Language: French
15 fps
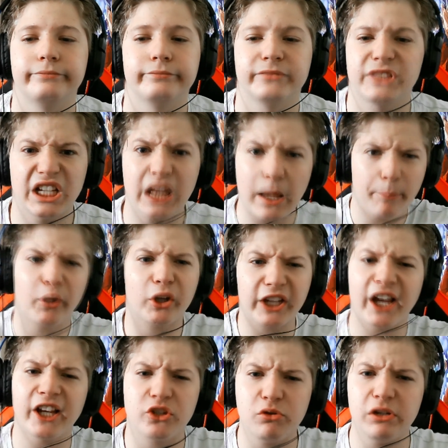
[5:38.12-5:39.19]
C'est de la peur
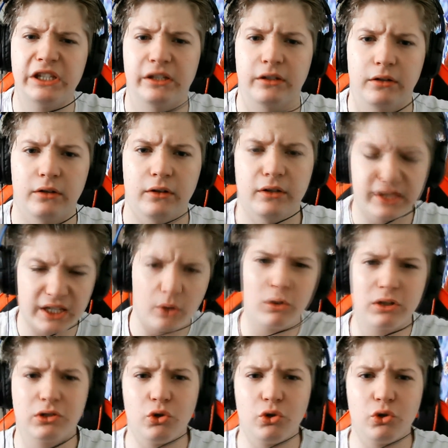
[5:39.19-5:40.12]
gratuite c'est quoi ce